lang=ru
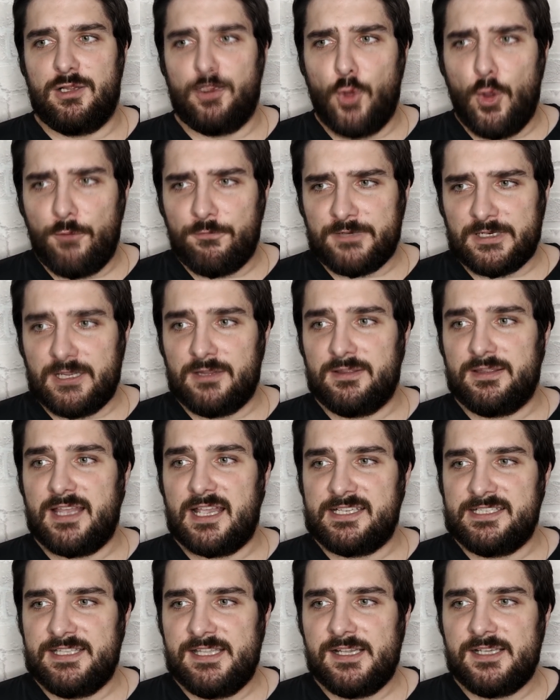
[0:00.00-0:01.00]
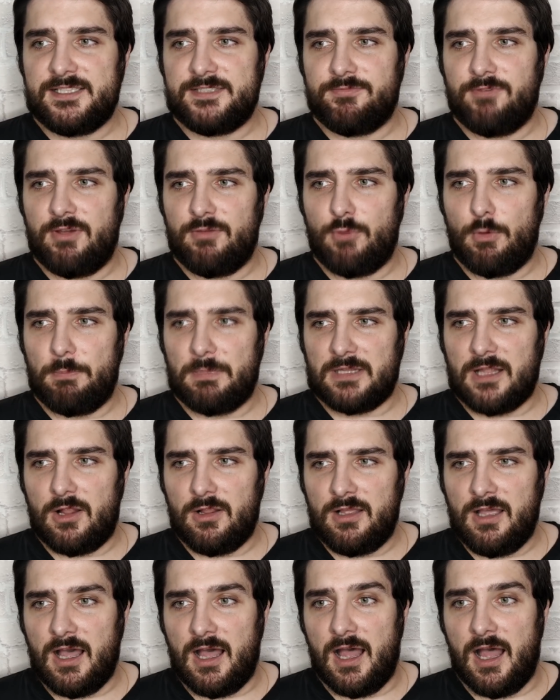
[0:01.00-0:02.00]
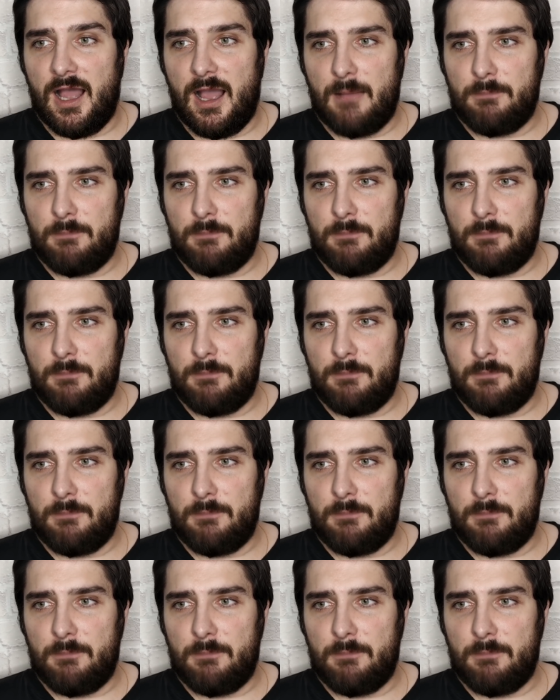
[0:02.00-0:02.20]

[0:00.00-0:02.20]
Ловрен достиг своего потолка,